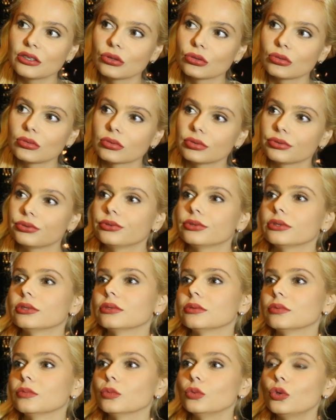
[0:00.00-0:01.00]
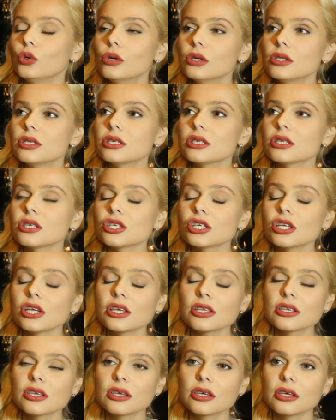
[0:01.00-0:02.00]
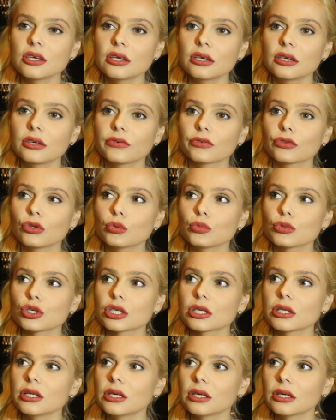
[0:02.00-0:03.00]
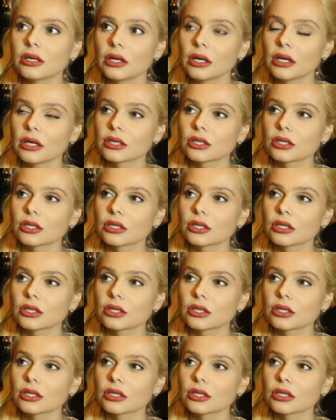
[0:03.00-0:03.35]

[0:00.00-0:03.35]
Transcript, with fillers: Ну, э, много достижений, в том числе,